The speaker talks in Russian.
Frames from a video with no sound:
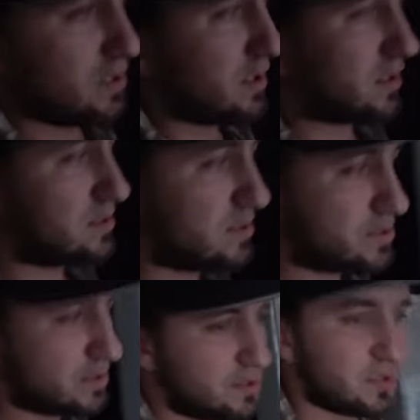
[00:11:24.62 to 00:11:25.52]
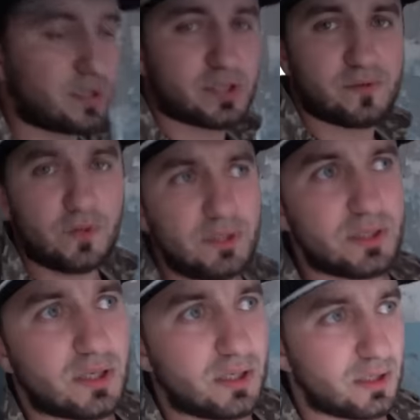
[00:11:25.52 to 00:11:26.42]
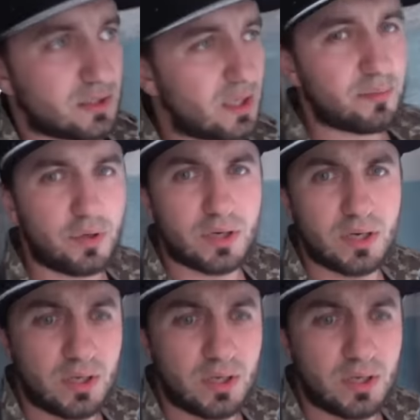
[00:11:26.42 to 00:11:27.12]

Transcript: различных диких животных, и, не дай бог,